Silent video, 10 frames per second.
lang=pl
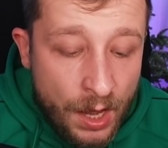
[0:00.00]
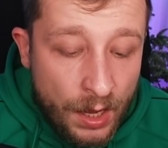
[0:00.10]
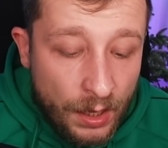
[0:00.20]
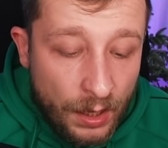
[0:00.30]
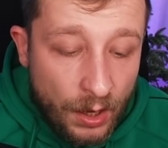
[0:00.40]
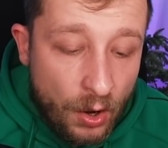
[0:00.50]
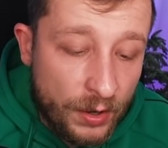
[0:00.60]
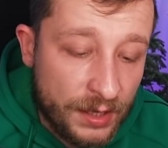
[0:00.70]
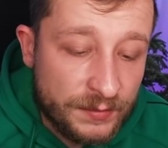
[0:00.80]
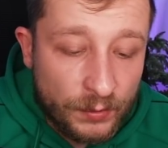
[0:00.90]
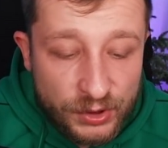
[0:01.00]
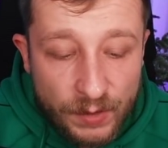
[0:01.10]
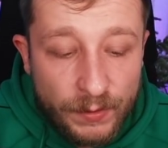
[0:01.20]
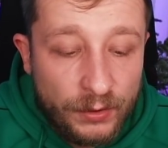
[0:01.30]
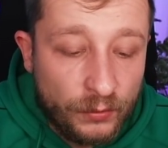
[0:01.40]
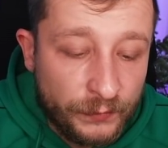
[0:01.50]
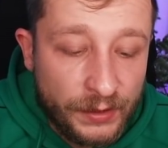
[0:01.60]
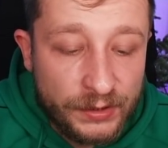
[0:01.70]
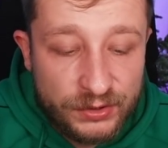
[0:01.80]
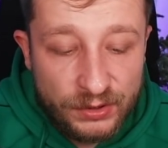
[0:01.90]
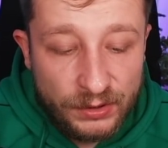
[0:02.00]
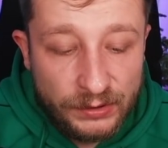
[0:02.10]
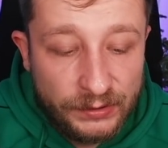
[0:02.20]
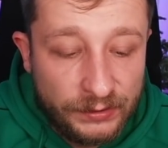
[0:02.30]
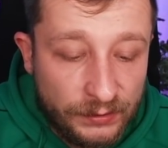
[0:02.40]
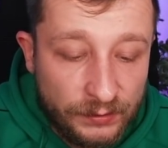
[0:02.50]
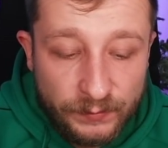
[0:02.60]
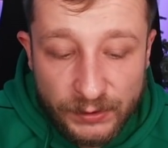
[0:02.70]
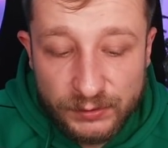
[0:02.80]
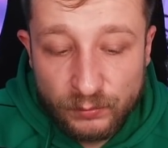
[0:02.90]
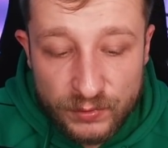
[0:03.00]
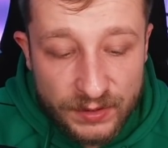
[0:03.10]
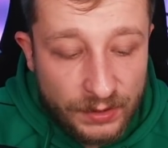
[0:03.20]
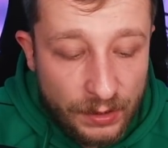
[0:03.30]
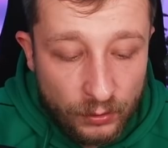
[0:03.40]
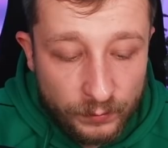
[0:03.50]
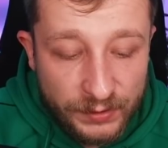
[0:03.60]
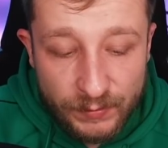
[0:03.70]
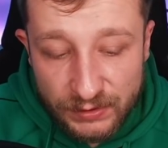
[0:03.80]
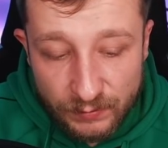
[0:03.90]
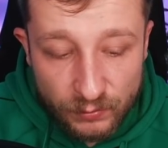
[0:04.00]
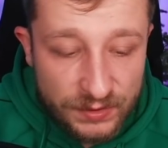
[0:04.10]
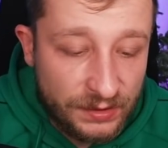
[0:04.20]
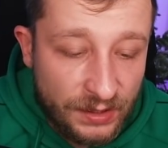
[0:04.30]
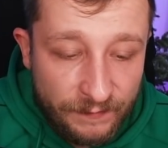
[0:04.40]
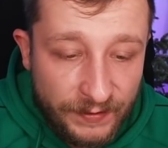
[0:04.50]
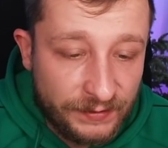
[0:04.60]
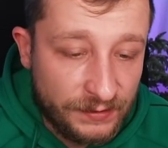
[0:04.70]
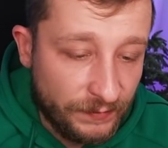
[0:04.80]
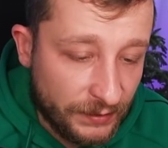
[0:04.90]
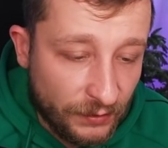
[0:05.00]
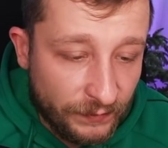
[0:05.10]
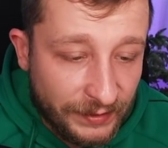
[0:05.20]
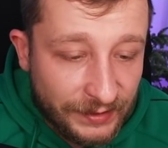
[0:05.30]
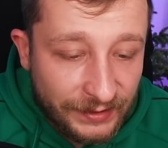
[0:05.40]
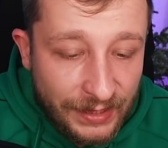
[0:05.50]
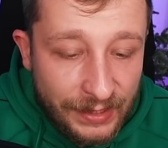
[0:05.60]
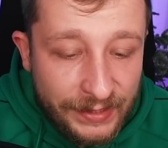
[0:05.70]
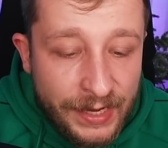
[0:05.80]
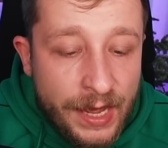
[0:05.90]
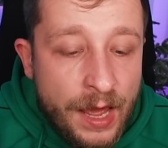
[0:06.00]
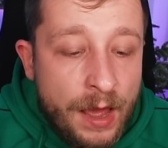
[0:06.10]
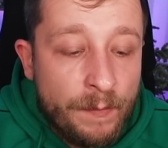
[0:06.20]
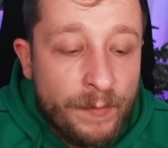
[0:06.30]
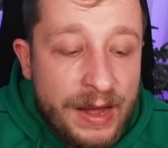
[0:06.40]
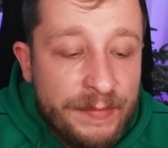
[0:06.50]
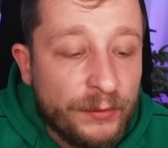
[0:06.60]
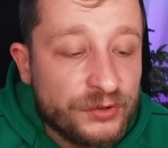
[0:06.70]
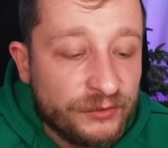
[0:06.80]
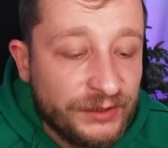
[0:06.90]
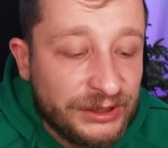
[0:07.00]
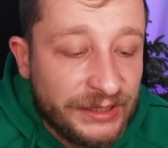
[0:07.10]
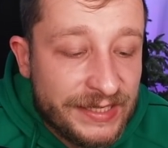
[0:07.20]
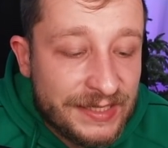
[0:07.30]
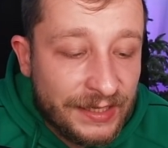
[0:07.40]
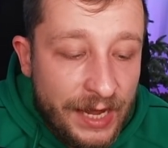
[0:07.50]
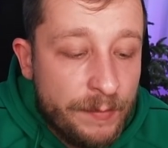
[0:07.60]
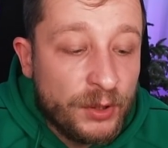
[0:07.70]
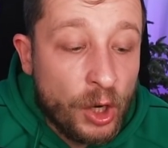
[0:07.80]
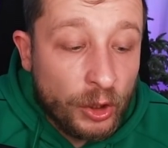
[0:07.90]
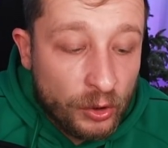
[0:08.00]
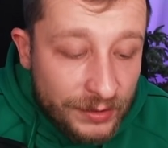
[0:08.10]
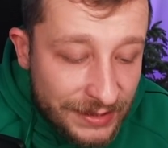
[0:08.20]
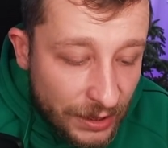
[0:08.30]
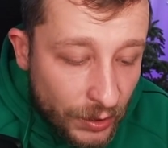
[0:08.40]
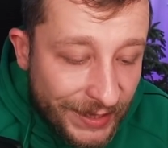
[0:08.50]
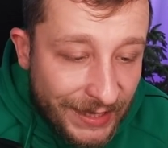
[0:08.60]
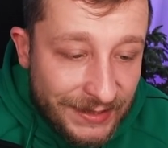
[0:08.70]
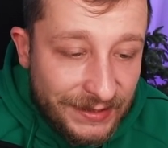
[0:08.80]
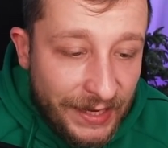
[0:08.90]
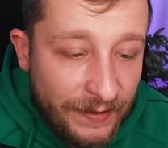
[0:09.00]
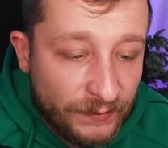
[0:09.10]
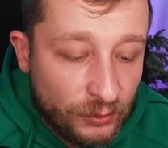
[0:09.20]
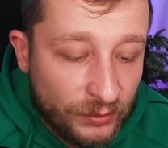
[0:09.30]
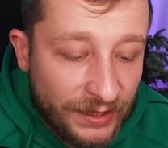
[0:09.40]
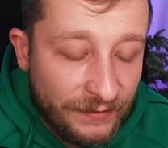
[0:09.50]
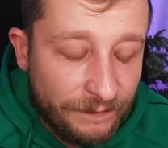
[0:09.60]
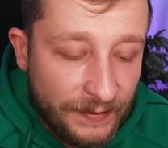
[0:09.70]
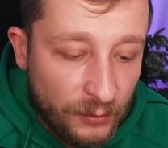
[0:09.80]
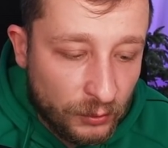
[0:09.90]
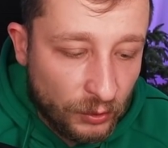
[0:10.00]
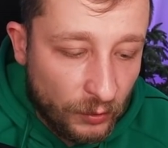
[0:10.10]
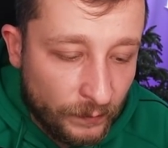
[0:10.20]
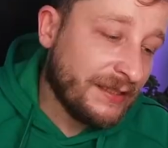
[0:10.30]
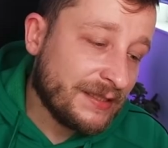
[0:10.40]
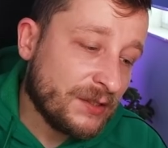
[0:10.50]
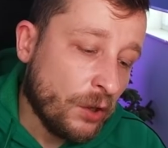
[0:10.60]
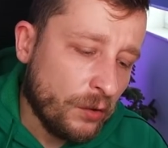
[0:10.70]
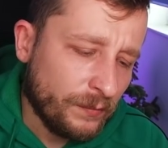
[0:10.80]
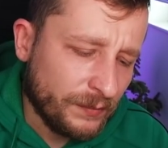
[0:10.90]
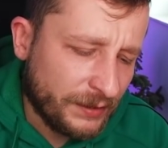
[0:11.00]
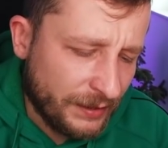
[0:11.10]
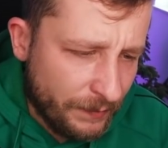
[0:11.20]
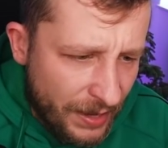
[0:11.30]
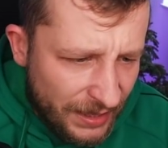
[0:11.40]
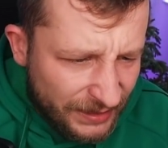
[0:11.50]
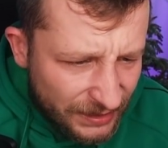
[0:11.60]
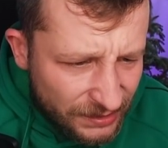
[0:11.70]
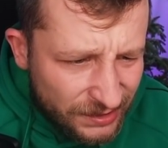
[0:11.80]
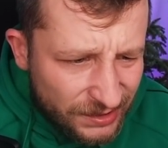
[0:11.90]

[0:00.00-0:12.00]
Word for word: e, oraz możemy również e, mieć muzykę lub nie mieć tej muzyki, efekty dźwiękowe itd. Tak mamy oczywiście sklep, gorące okazje, tutaj walutą są chyba jakieś